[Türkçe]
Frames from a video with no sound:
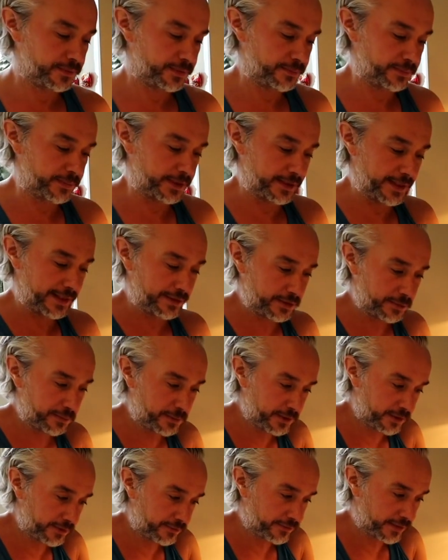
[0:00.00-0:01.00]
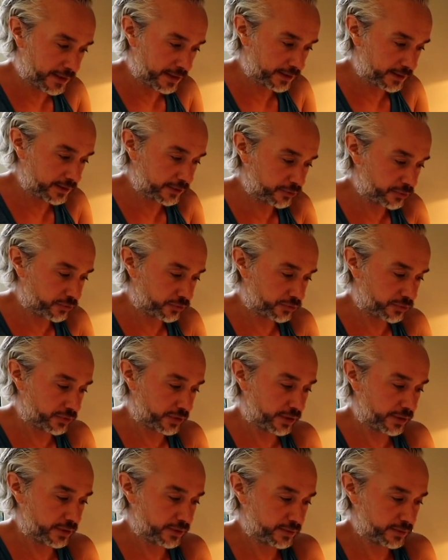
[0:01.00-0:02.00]
Beden tipleri farklı
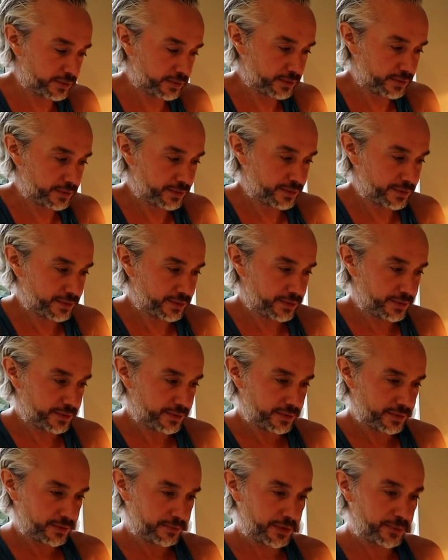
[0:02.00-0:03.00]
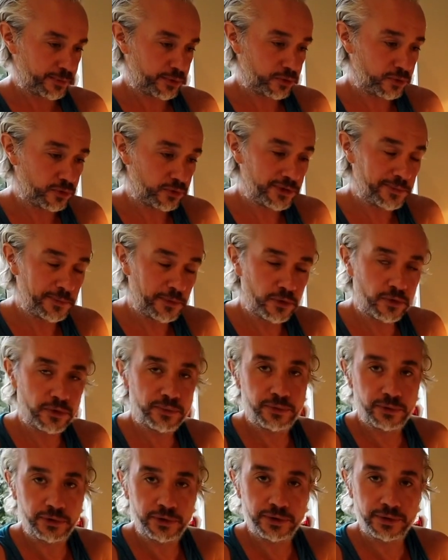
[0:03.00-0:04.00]
sonuçta. Bir prototipi
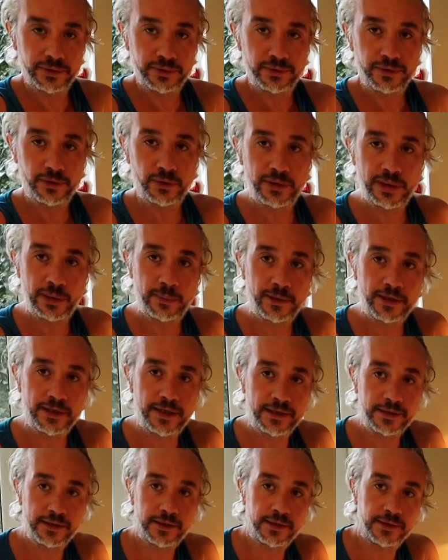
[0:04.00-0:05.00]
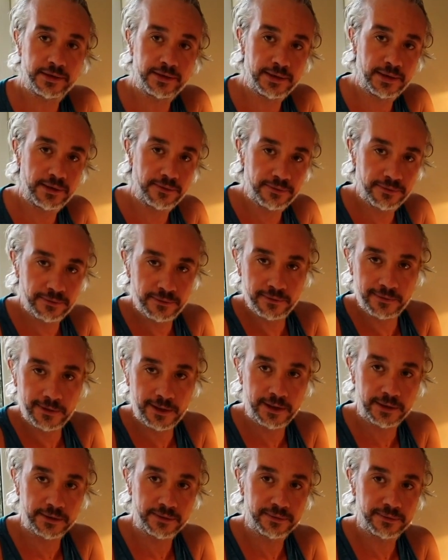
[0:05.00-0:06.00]
yok bu işin. Yoga yapan herkes zayıf
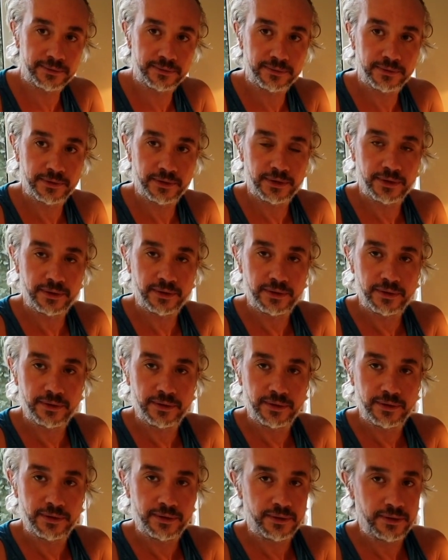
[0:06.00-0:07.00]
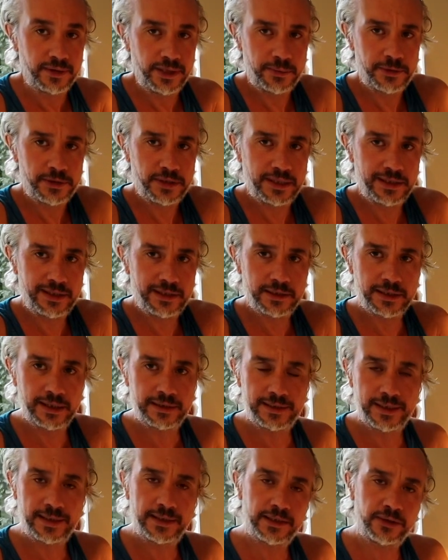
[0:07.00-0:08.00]
falan. İyi bir şey değil
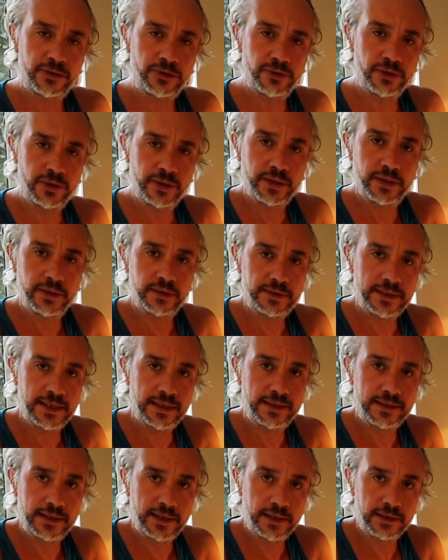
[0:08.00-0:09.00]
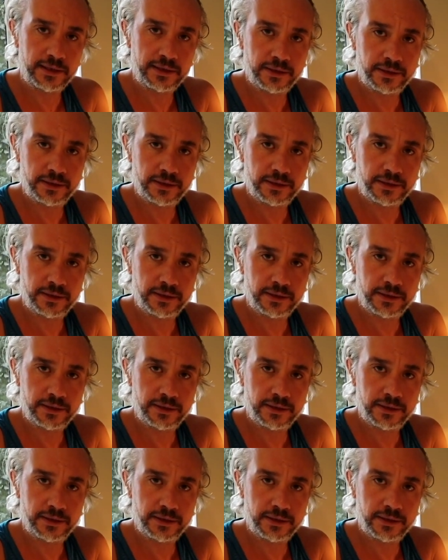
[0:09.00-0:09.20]
zaten. Ne öyle tek renk,